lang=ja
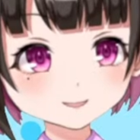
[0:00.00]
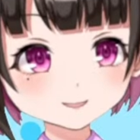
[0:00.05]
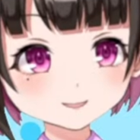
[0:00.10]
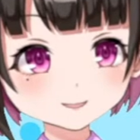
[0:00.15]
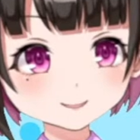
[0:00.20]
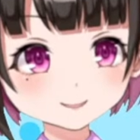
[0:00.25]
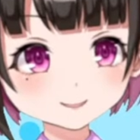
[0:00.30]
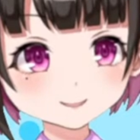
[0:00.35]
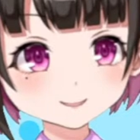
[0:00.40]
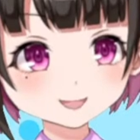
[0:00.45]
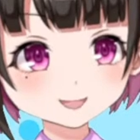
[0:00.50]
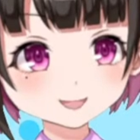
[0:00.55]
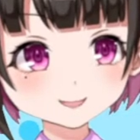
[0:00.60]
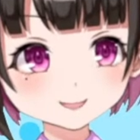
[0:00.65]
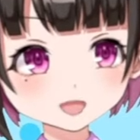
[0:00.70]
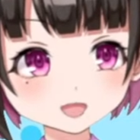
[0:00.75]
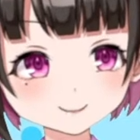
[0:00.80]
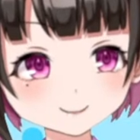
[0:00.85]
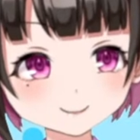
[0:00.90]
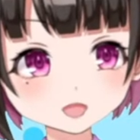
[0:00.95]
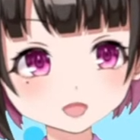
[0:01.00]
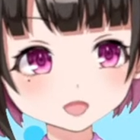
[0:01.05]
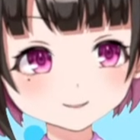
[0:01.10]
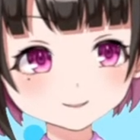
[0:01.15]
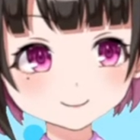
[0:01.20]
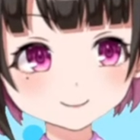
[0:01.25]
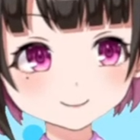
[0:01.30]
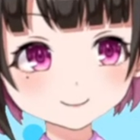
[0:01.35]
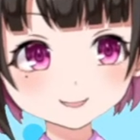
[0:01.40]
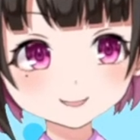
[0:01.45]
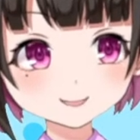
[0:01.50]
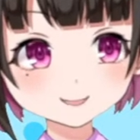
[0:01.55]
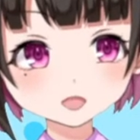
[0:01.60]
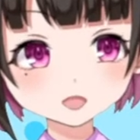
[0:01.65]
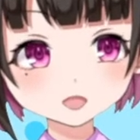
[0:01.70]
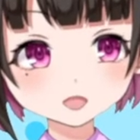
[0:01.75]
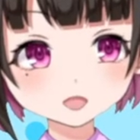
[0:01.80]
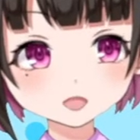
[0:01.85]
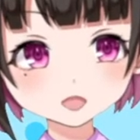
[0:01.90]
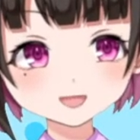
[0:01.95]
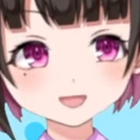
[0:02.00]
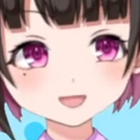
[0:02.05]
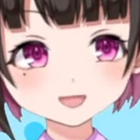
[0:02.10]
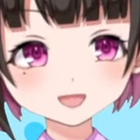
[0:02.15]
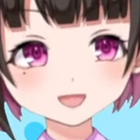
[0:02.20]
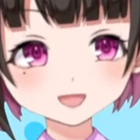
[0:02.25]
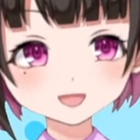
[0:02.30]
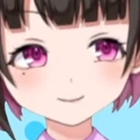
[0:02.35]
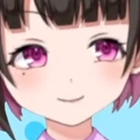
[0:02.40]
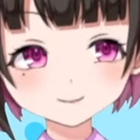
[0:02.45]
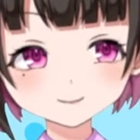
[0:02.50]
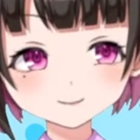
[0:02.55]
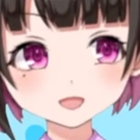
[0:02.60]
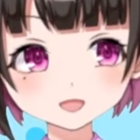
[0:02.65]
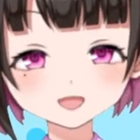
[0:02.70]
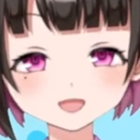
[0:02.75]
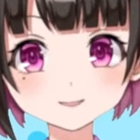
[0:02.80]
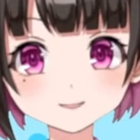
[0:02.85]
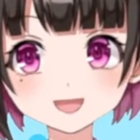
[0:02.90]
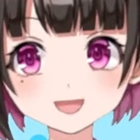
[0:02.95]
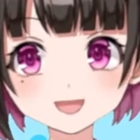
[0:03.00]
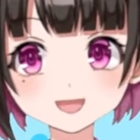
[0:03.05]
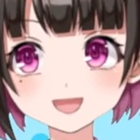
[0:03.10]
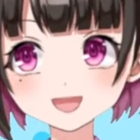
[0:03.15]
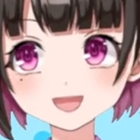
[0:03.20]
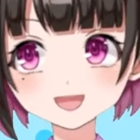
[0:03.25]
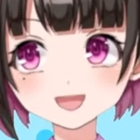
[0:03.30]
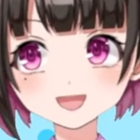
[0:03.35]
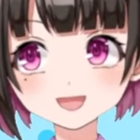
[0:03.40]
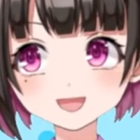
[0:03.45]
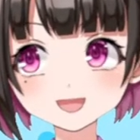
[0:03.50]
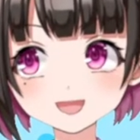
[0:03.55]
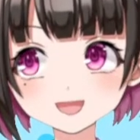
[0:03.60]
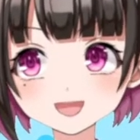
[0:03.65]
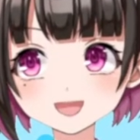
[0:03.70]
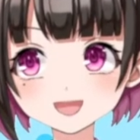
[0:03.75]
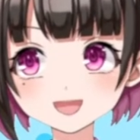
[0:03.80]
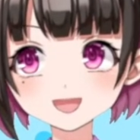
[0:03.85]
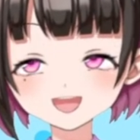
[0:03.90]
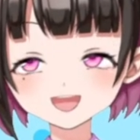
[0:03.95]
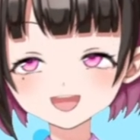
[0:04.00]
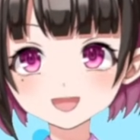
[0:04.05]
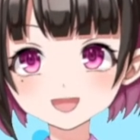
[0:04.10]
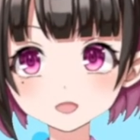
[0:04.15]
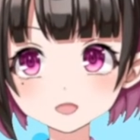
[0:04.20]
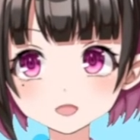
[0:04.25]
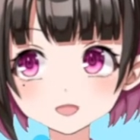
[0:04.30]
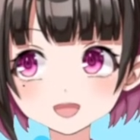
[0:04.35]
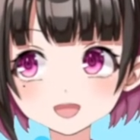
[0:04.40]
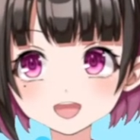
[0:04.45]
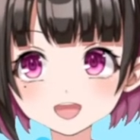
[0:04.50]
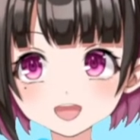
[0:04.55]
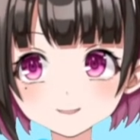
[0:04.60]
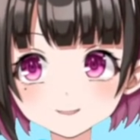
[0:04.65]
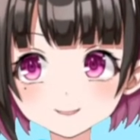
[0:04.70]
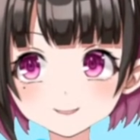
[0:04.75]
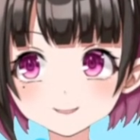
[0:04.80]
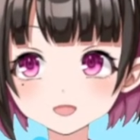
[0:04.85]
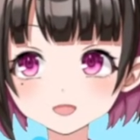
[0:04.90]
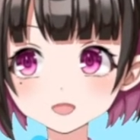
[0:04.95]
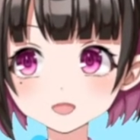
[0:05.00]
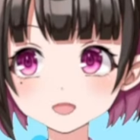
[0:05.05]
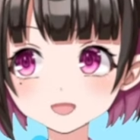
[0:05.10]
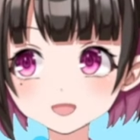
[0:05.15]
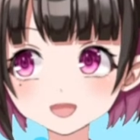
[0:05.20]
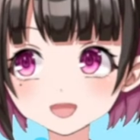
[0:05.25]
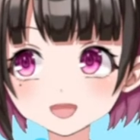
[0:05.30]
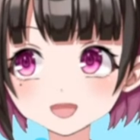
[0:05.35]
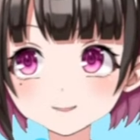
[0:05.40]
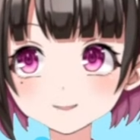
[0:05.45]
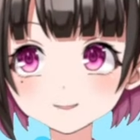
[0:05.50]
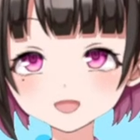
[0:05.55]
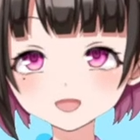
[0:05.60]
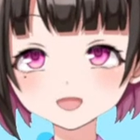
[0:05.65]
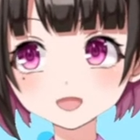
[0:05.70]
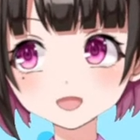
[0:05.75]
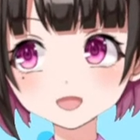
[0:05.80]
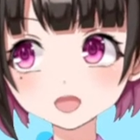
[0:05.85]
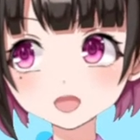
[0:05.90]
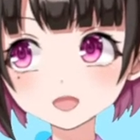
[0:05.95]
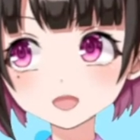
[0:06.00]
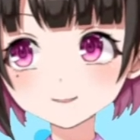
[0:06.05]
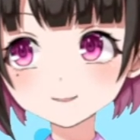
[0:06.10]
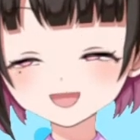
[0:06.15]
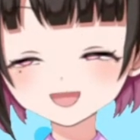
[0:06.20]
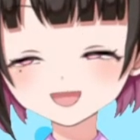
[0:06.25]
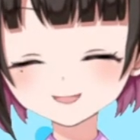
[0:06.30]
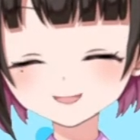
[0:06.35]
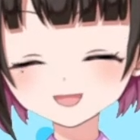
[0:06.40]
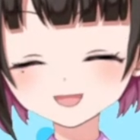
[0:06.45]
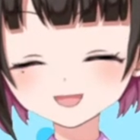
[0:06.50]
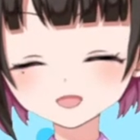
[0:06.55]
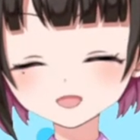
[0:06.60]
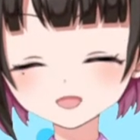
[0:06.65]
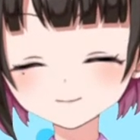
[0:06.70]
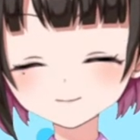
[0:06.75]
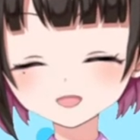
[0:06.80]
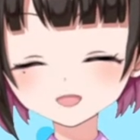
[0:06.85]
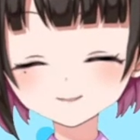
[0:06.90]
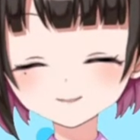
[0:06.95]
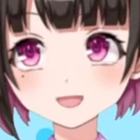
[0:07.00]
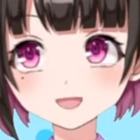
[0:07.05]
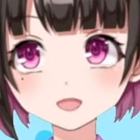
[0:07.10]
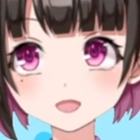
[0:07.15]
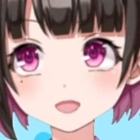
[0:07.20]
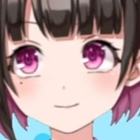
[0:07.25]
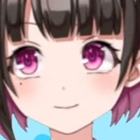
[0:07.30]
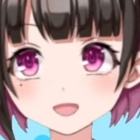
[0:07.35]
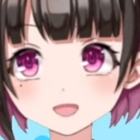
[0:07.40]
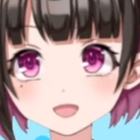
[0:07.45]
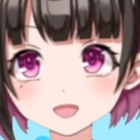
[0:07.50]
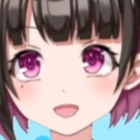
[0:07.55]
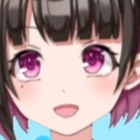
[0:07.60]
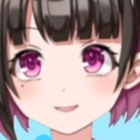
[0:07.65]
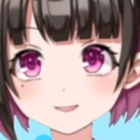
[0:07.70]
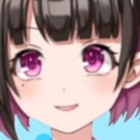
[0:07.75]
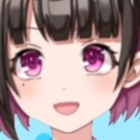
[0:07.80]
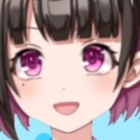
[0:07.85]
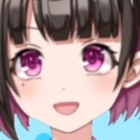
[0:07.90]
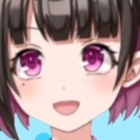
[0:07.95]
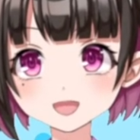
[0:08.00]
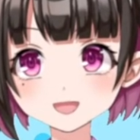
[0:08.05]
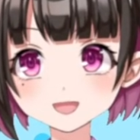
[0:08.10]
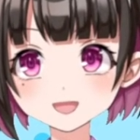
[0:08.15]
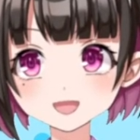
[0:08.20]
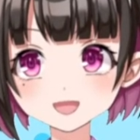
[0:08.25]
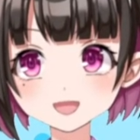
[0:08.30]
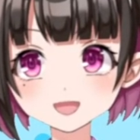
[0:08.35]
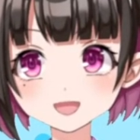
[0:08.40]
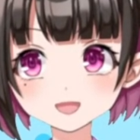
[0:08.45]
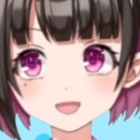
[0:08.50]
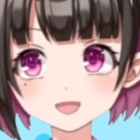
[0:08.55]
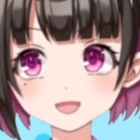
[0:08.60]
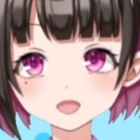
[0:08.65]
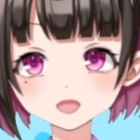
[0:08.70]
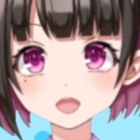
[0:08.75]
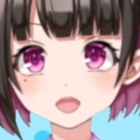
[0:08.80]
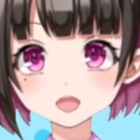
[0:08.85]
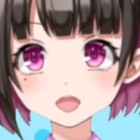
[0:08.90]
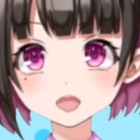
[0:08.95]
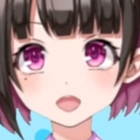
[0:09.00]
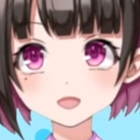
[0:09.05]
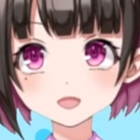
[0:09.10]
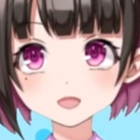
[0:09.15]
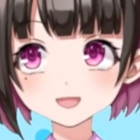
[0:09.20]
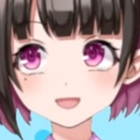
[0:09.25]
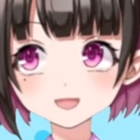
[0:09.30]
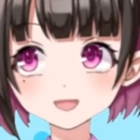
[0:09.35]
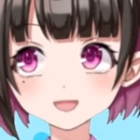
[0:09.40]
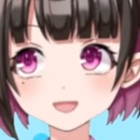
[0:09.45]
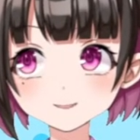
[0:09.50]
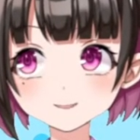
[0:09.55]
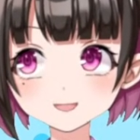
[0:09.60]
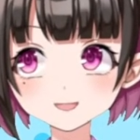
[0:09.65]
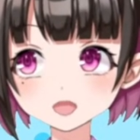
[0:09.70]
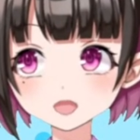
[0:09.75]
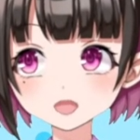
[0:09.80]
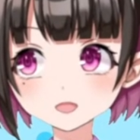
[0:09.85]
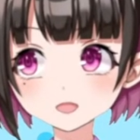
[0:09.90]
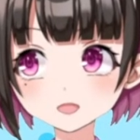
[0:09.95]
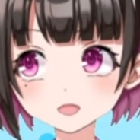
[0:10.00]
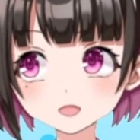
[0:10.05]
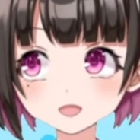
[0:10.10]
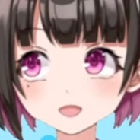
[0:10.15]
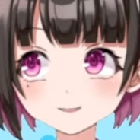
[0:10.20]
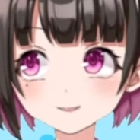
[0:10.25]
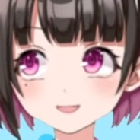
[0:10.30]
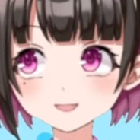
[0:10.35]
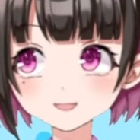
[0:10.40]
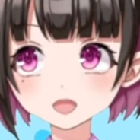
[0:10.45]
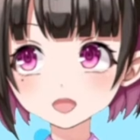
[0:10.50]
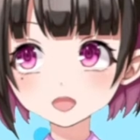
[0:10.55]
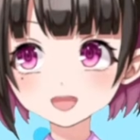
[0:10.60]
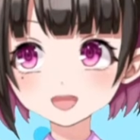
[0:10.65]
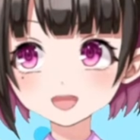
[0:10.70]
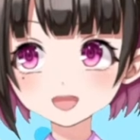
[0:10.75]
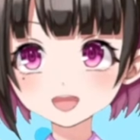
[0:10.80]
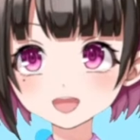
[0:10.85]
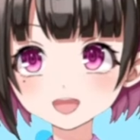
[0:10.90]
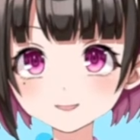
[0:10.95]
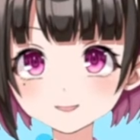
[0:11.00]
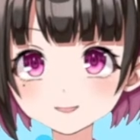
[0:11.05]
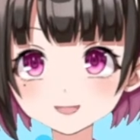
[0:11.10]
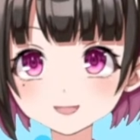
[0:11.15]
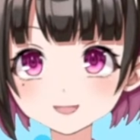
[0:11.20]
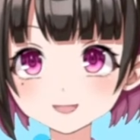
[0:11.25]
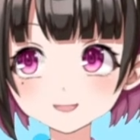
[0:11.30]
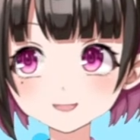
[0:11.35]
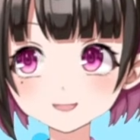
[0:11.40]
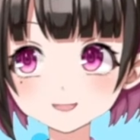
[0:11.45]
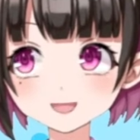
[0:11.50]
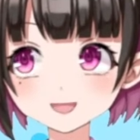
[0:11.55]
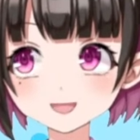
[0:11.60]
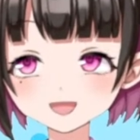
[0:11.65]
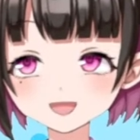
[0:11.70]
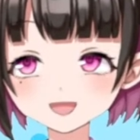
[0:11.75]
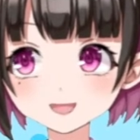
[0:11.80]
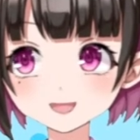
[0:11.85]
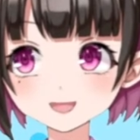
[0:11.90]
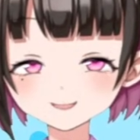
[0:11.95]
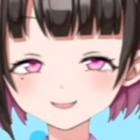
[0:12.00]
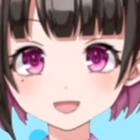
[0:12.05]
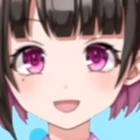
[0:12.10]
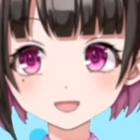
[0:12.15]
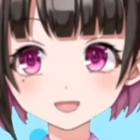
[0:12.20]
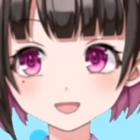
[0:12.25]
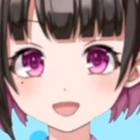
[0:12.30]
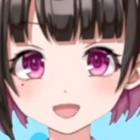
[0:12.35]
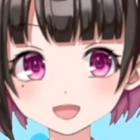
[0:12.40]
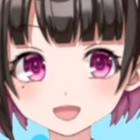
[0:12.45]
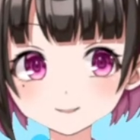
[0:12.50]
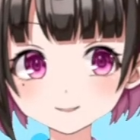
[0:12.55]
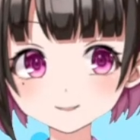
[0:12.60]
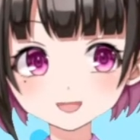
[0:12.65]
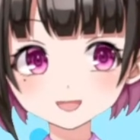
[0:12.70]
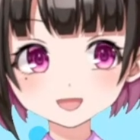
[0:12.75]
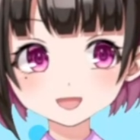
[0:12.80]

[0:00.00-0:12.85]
攻めよう。攻めよう。いや、誰もこの埼玉スタジアム、諦めてる人、誰もいないと思う。何万人入ってるか、わかんないけど。